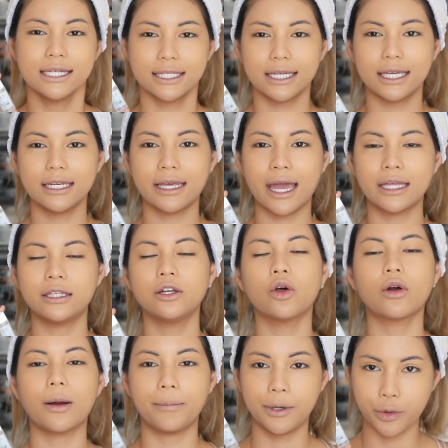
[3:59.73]
สกินแคร์ที่ล
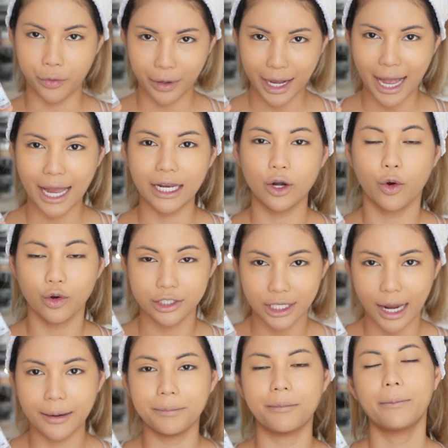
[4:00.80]
งกับผิวกายโล
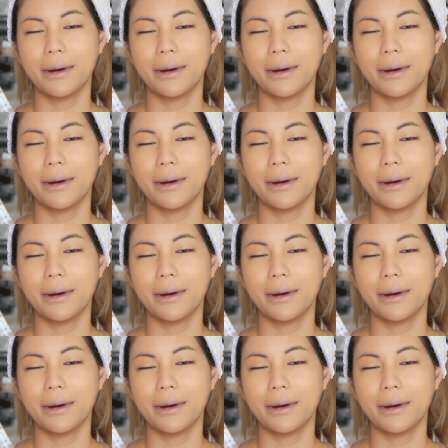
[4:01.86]
ชั่น